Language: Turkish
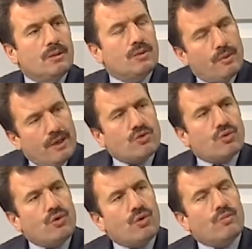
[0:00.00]
Ya ben
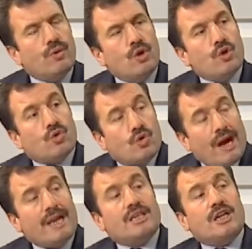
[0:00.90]
soruyorum.
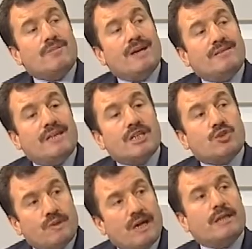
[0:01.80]
Kur'an-ı Kerim'e ters
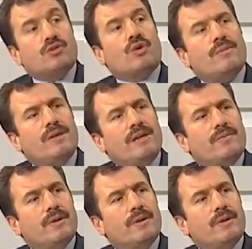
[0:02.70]
bir hadis olabilir mi?